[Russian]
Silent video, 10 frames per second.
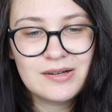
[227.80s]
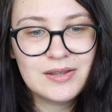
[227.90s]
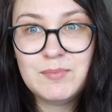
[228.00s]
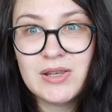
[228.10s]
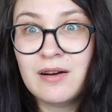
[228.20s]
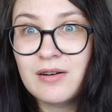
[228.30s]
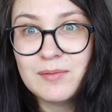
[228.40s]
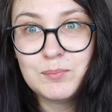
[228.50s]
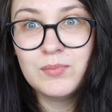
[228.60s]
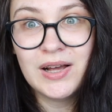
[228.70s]
на меня
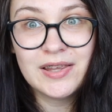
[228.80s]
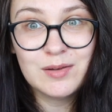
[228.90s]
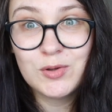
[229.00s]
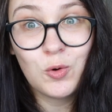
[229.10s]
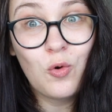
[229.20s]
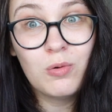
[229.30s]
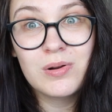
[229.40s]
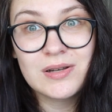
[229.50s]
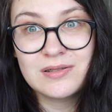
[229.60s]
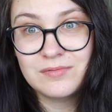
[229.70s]
каким-то
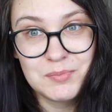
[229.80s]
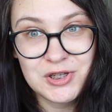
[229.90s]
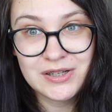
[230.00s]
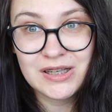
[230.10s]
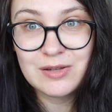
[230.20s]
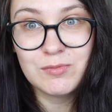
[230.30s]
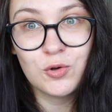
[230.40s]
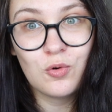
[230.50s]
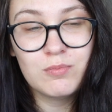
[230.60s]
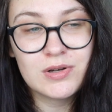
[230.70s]
образом, вообще
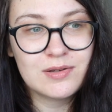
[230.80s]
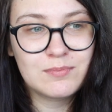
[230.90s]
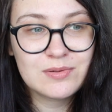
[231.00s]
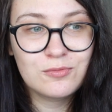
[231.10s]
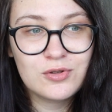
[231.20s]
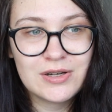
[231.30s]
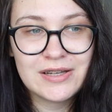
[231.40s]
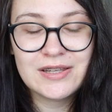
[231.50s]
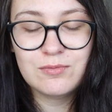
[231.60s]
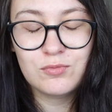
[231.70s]
каким-то образом посмотрят
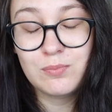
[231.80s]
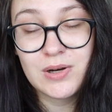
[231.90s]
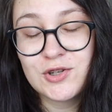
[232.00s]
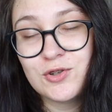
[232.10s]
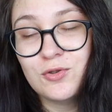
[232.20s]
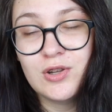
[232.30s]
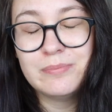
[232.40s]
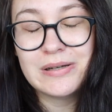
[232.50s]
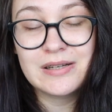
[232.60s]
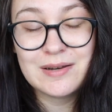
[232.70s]
какие-нибудь прожженные
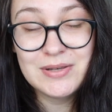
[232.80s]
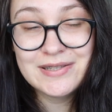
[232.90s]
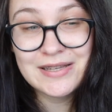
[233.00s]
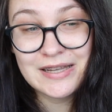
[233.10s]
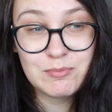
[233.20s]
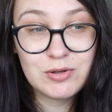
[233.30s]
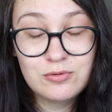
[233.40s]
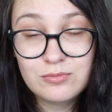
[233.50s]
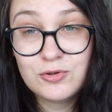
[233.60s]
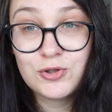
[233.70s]
программисты, они
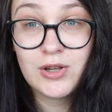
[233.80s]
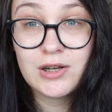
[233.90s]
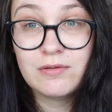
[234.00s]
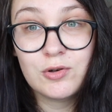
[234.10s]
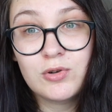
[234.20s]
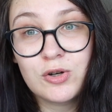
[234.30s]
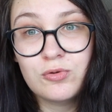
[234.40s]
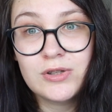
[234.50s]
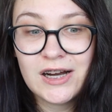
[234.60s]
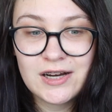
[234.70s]
подумают, что я говорю
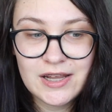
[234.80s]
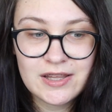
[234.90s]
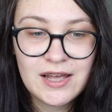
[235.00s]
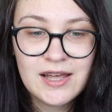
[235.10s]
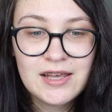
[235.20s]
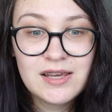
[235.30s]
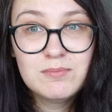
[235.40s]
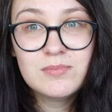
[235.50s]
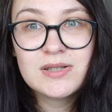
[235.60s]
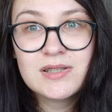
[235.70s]
какую-то хрень.
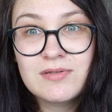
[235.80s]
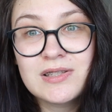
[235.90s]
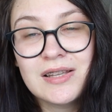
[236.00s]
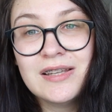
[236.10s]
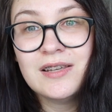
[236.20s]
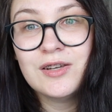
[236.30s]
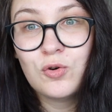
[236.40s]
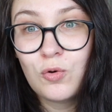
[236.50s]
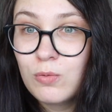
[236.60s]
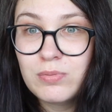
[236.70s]
Им с высоты
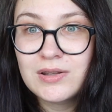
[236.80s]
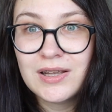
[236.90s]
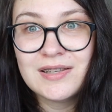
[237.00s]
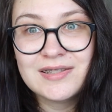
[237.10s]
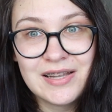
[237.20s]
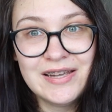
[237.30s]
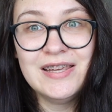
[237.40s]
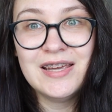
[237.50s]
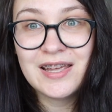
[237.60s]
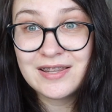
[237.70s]
их опыта и
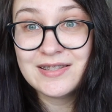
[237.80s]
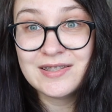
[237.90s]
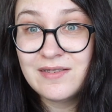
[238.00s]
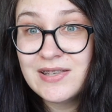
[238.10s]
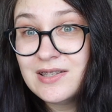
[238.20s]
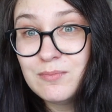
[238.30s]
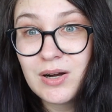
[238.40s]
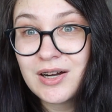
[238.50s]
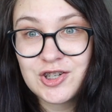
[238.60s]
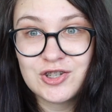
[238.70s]
знаний это действительно
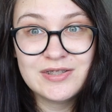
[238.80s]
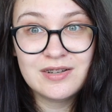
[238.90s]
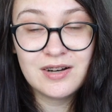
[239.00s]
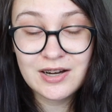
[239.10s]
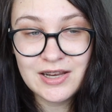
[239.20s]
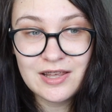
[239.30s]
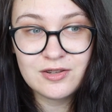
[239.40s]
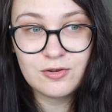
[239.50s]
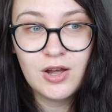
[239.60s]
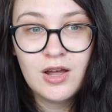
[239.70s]
покажется
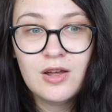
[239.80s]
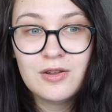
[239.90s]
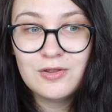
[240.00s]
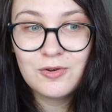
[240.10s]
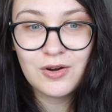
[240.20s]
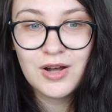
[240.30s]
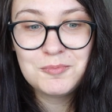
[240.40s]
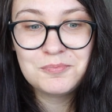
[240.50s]
хренью. Но